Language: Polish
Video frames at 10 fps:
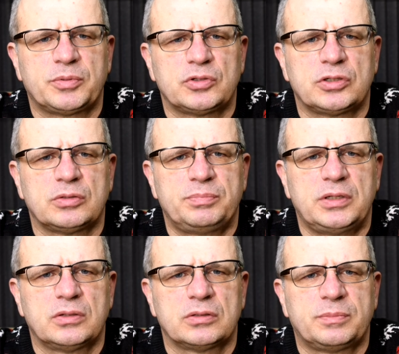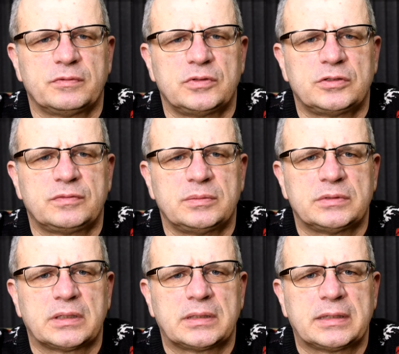Proszę o pilną odpowiedź w tym
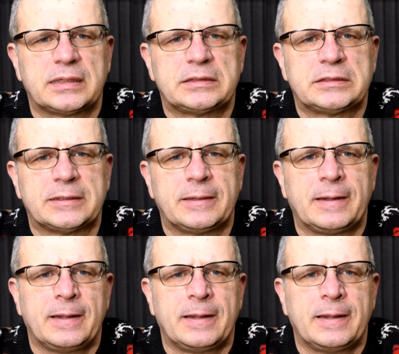zakresie.